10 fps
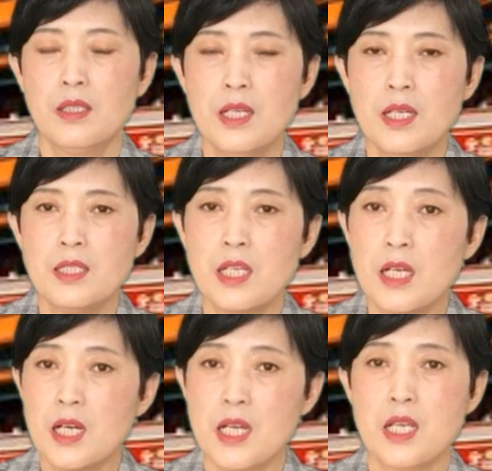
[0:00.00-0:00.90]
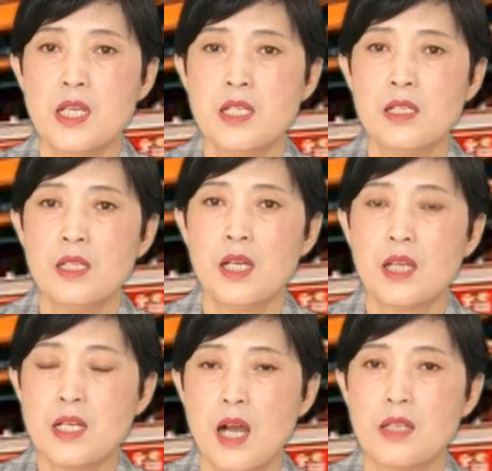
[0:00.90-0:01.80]
那这个李医生呢，
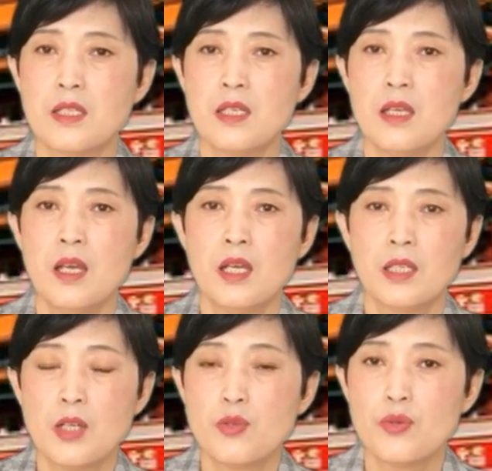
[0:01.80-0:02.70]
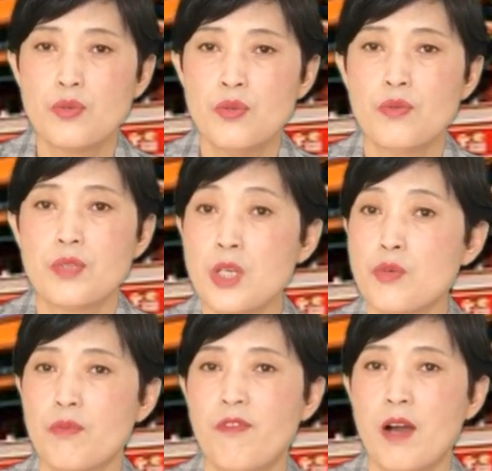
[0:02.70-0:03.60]
他长期他就用这
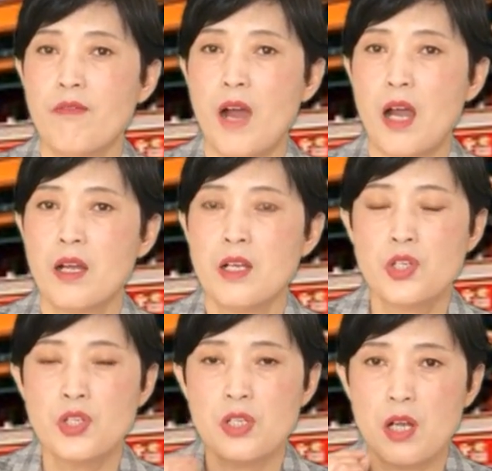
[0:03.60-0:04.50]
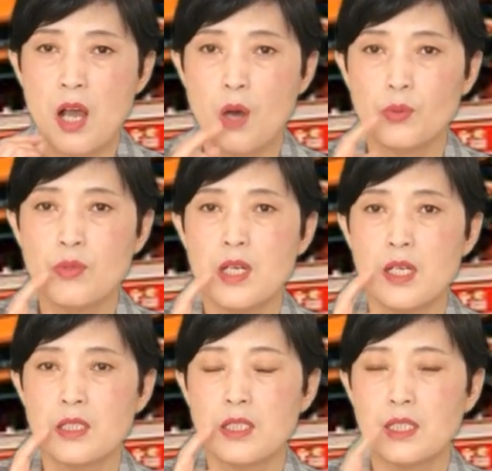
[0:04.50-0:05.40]
种方法治好多
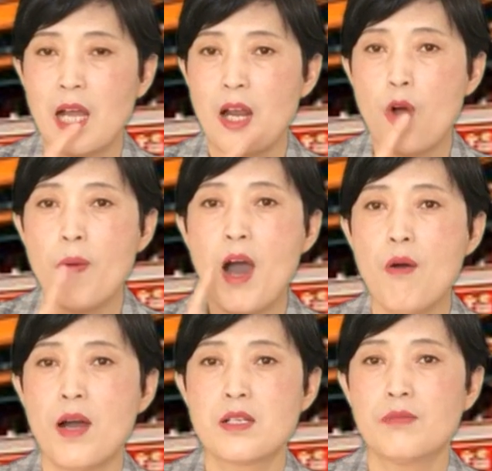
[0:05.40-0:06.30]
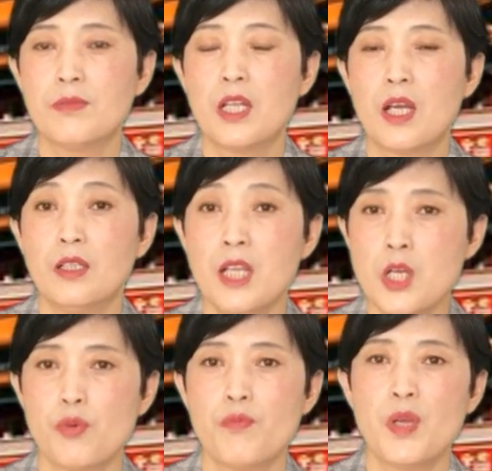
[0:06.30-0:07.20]
人，这个大疗泡啊什么那个
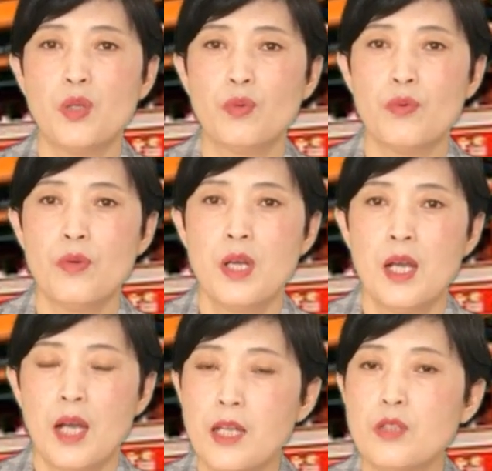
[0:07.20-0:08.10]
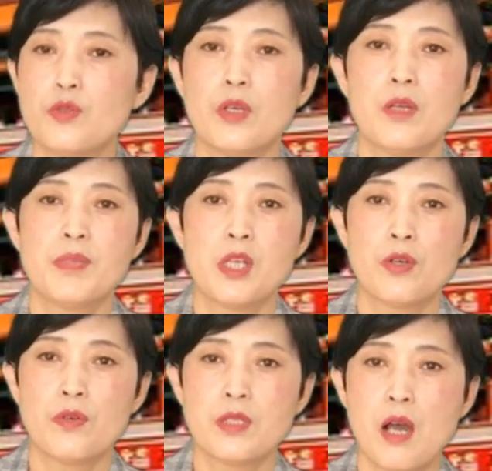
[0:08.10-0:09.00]
那种病毒，哎，觉得比较
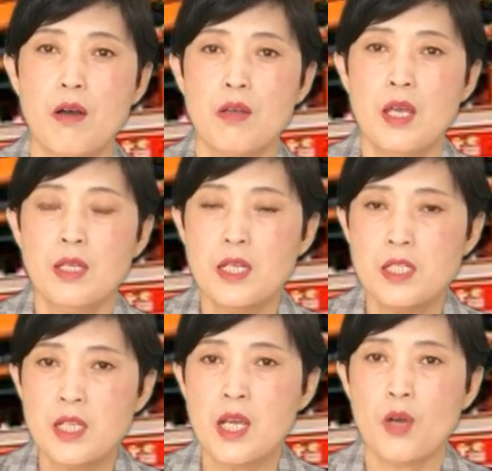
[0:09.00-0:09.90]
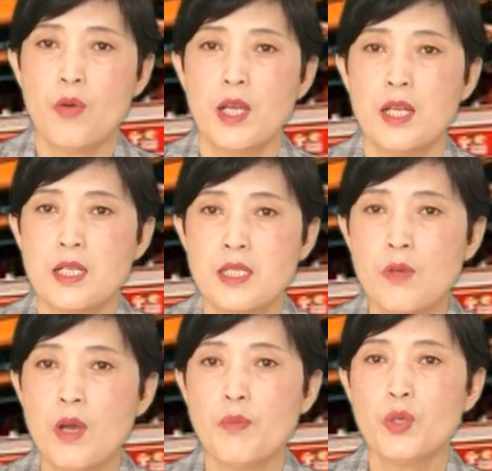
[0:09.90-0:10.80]
有效。那这回的
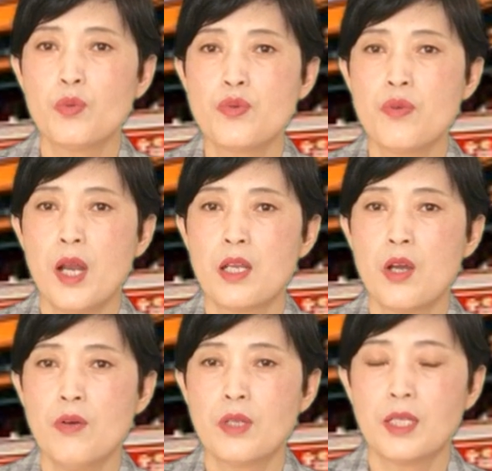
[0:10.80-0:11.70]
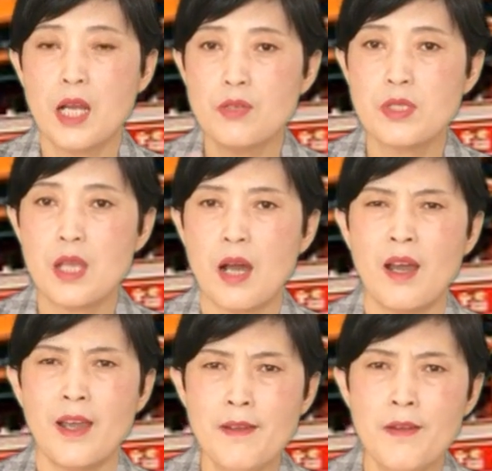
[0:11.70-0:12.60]
新冠病毒出来以后呢，他就想，
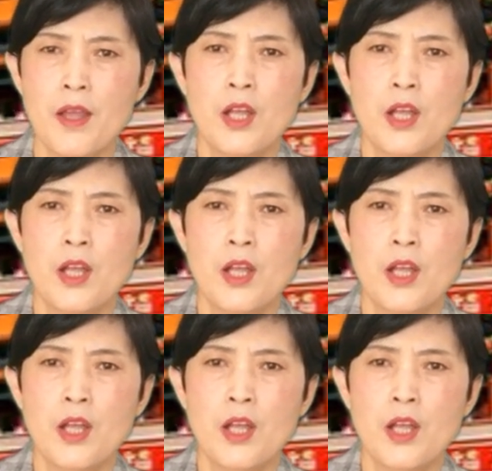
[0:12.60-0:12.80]
哎。